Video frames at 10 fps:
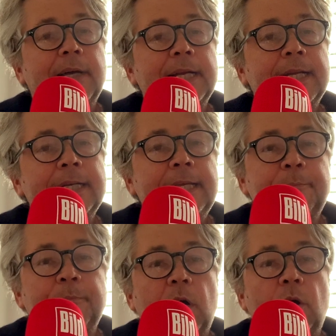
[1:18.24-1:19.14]
war dann
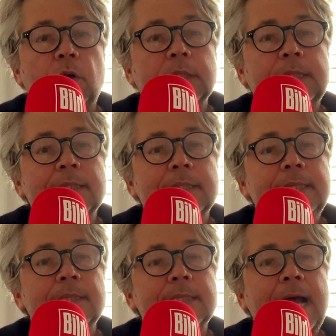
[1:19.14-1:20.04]
eben auch, dass
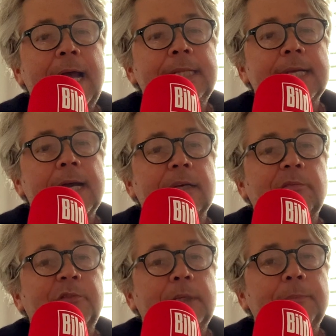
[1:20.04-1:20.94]
dieses ein Tag
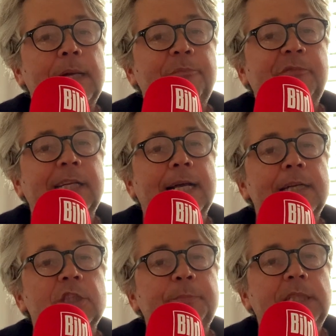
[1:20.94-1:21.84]
vor dem
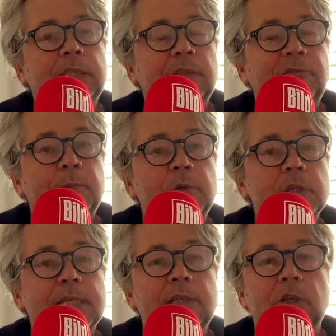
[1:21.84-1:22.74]
Halbfinalspiel von
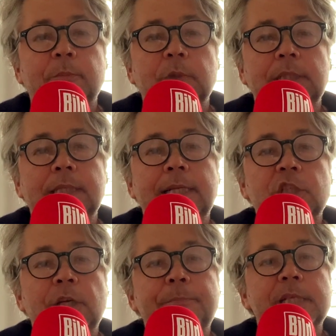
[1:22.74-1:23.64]
Borussia Dortmund in der
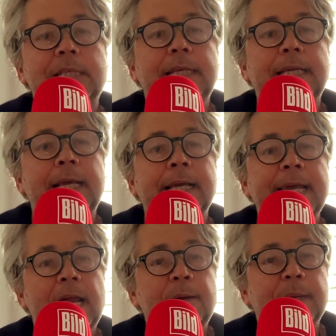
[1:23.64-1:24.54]
Champions League gegen
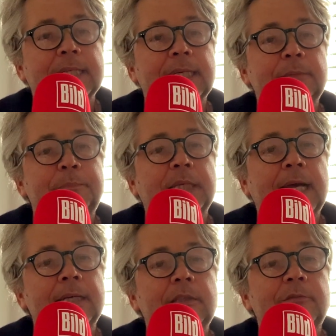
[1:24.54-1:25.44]
Real Madrid
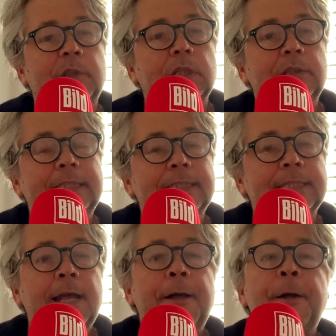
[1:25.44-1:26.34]
bekannt geworden
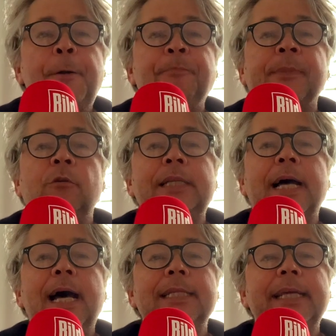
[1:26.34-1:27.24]
ist. Und
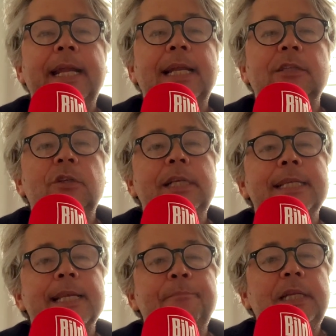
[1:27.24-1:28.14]
da hatte er
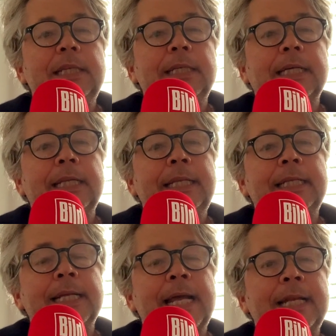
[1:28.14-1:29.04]
natürlich sämtlichen
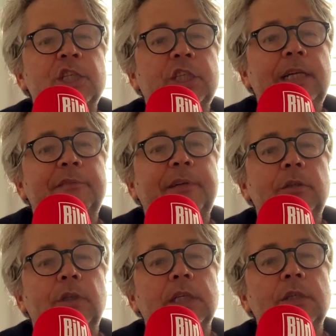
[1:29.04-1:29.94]
Kredit ganz schnell
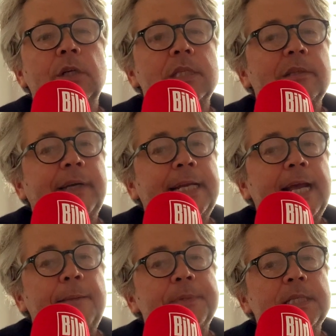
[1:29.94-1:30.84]
verloren. Götze war der
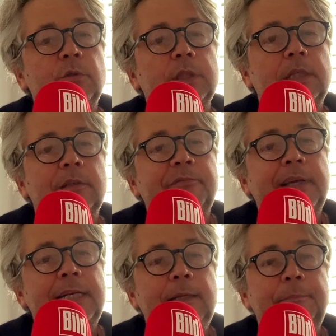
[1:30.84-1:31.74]
absolute
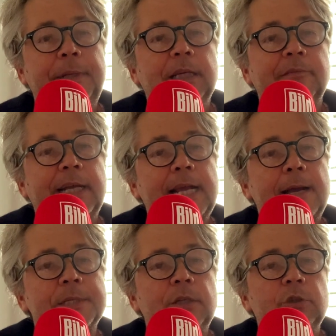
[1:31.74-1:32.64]
Fanliebling, war der
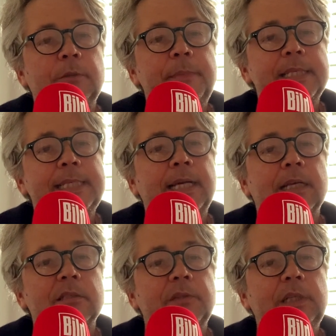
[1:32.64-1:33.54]
absolute
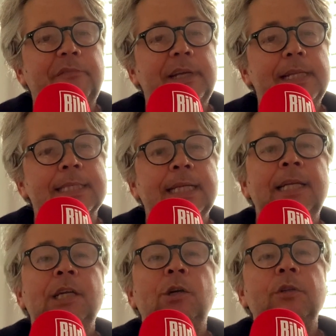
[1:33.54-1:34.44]
Messias für die Fans.
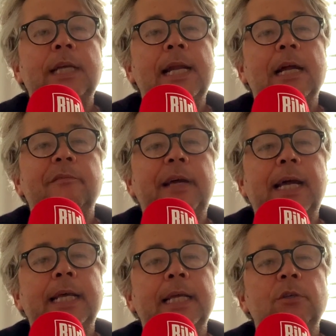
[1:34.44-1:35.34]
Und danach
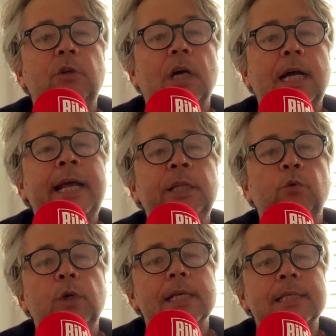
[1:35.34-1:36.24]
war er nur noch ein
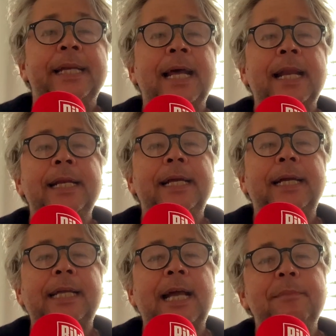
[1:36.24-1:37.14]
Judas. Dann
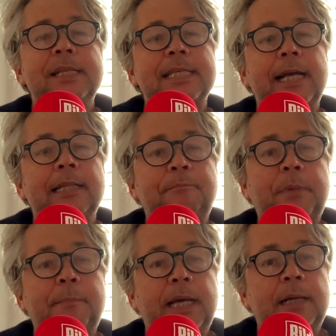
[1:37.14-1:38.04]
äh, kam die Zeit
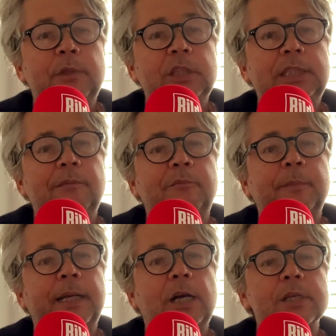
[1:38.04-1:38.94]
bei Bayern München, wo
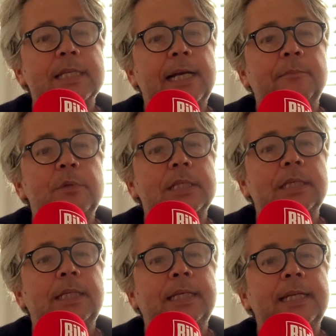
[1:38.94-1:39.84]
man auch sagen muss,
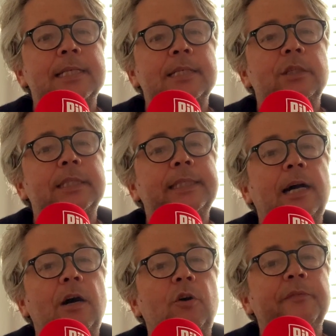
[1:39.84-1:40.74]
äh, dass Götze da
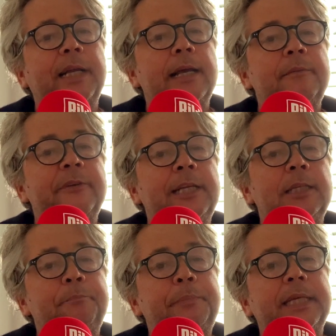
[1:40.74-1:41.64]
auch wieder ein
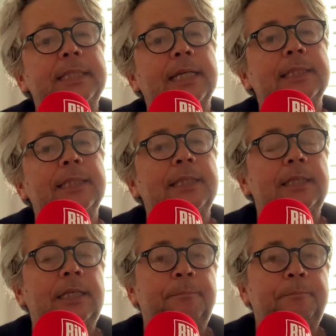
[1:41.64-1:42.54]
wenig Pech hatte.
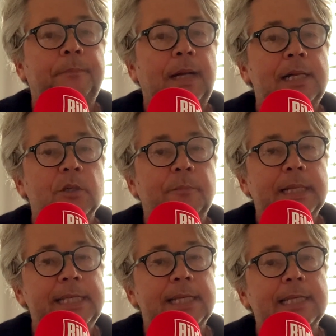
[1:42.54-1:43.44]
Ähm, also
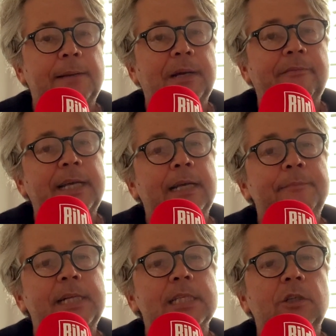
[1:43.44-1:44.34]
Matthias Sammer war
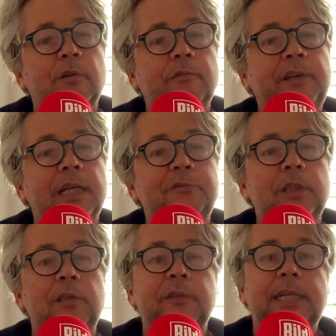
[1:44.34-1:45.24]
damals noch
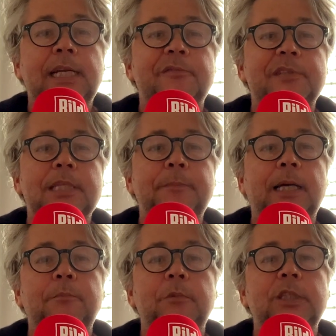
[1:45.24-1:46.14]
federführend für den FC
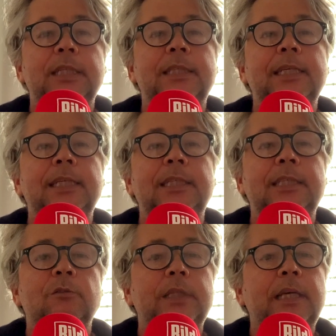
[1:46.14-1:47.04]
Bayern München
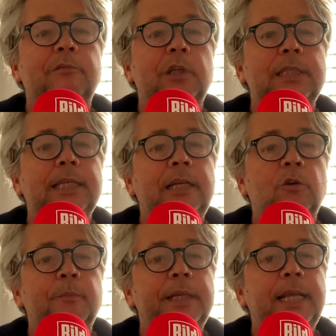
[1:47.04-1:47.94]
tätig und er wollte ihn
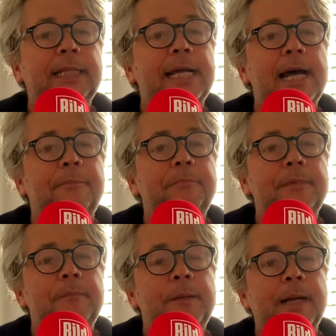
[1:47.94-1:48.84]
unbedingt
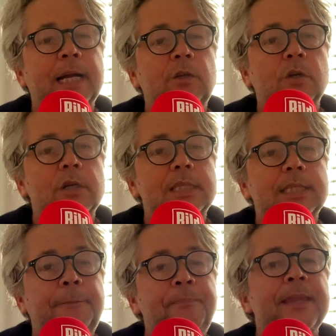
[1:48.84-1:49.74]
haben, Mario
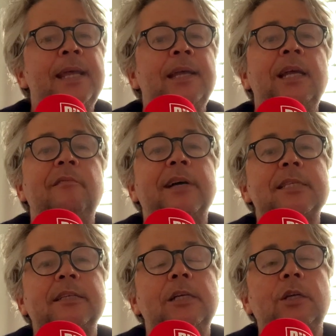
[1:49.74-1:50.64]
Götze.
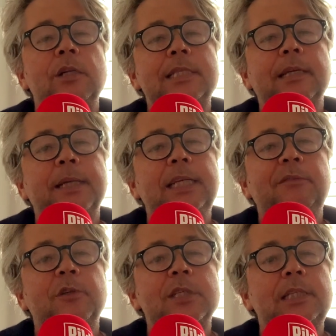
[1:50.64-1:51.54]
Was äh, Götz aber
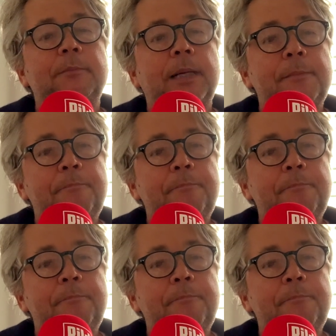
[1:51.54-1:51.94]
nicht wusste, bei